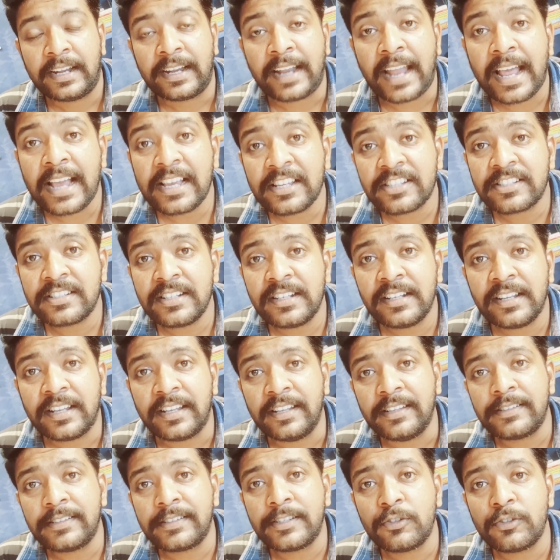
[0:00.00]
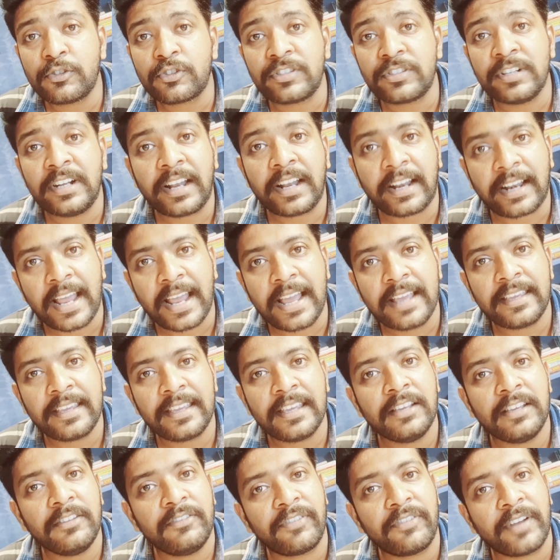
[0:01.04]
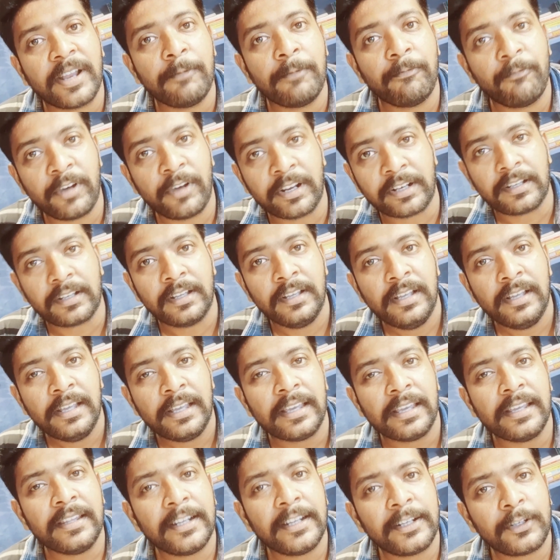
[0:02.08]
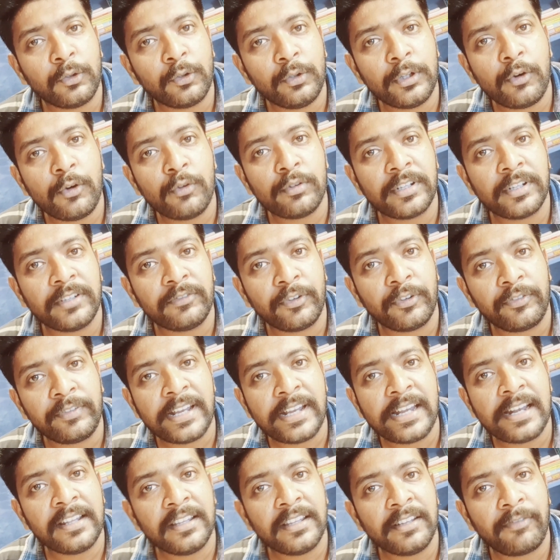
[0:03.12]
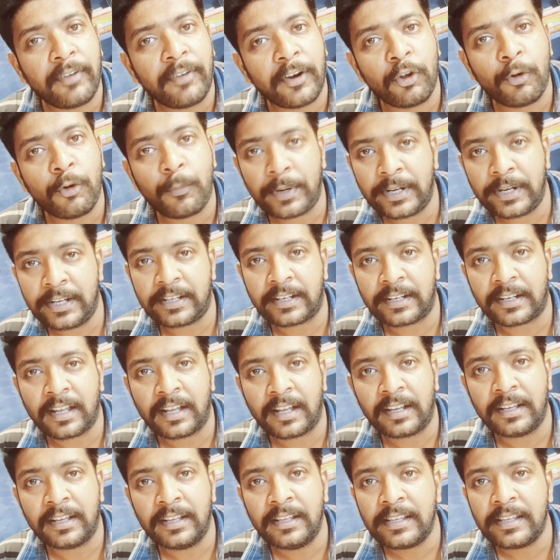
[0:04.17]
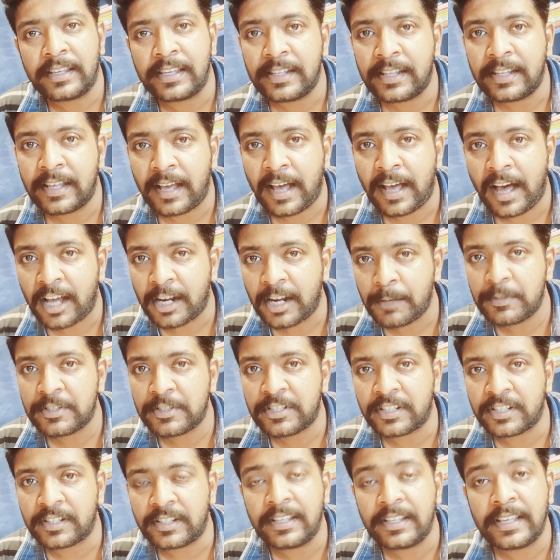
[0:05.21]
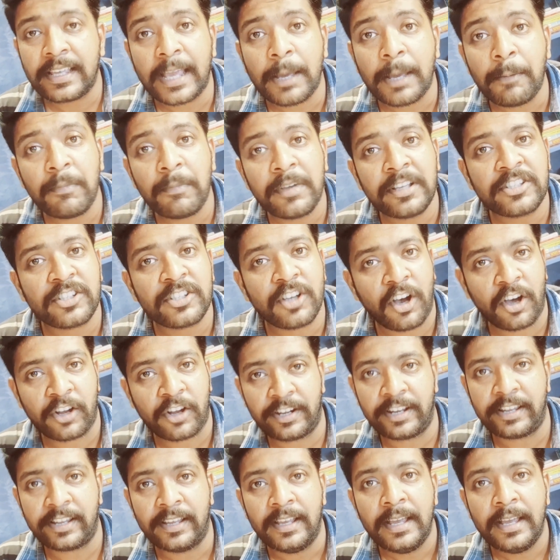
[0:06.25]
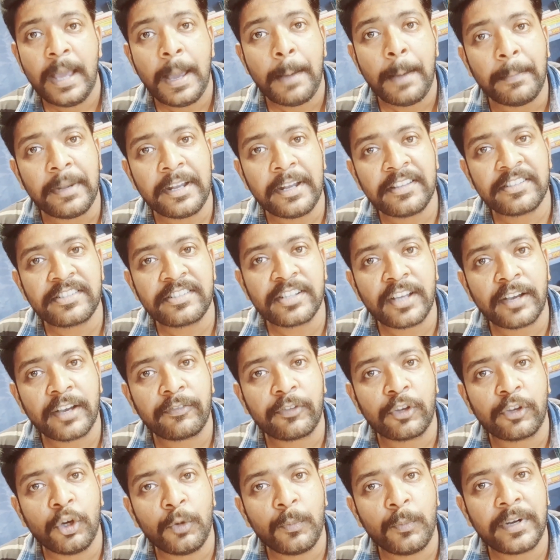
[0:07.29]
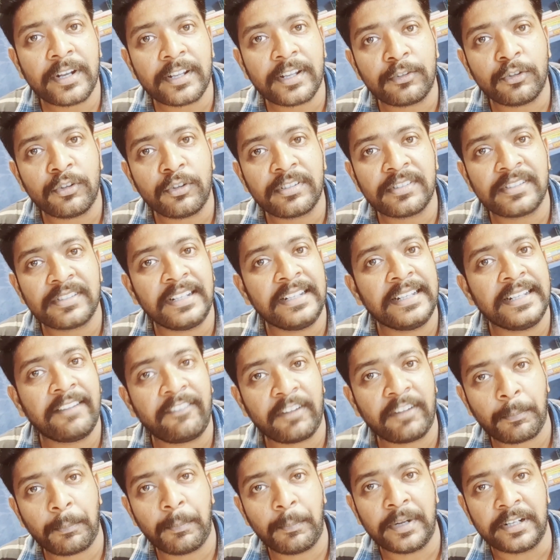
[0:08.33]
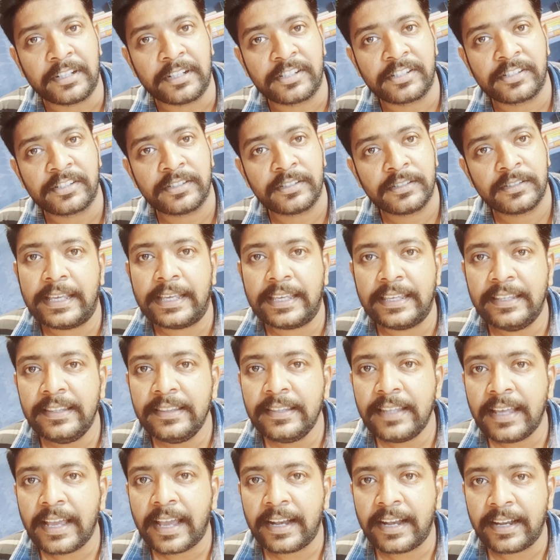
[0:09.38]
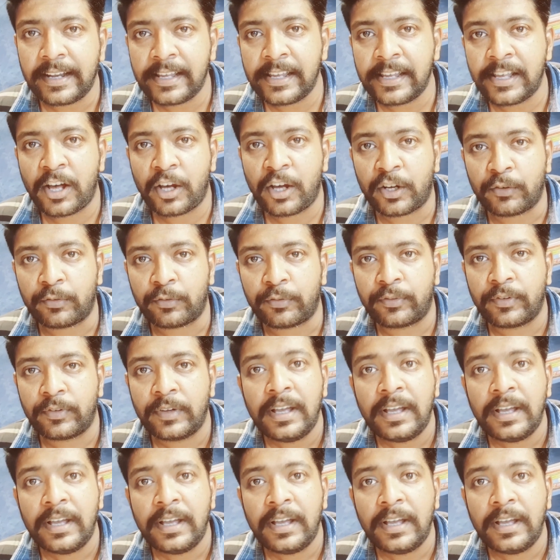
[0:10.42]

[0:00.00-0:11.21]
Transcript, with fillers: நேஷ்னல் இன்ஸ்டிடியூஷனல் ரேங்கிங் ஃப்ரேம் ஒர்க் இதை டூ தௌசண்ட் ஃபிஃப்டீன்லேருந்து ஃபாலோ பண்ணிகிட்டு இருக்காங்க இதை ஆரம்பித்தது எம்ஹெச்ஆர்டி மினிஸ்ட்ரி ஆஃப் ஹியூமன் ரிசோர்ஸஸ் அண்ட் டெவலப்மெண்ட் இந்த என்ஐஆர்எஃப்